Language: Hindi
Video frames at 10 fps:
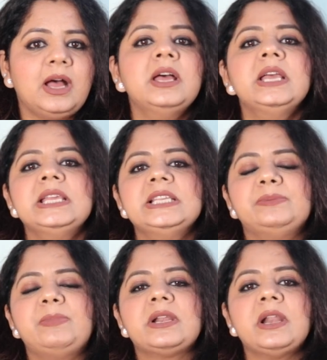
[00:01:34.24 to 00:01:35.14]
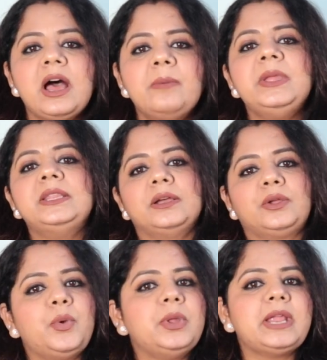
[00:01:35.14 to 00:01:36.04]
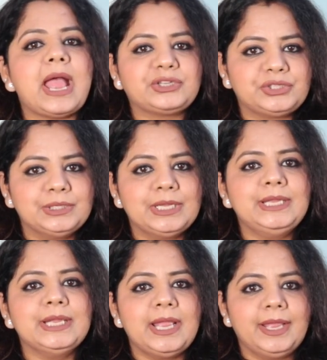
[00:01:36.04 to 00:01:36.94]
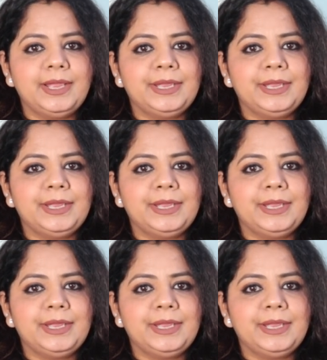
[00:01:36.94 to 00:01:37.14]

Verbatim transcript: का इस पर अभी तक कोई रिएक्शन नहीं आया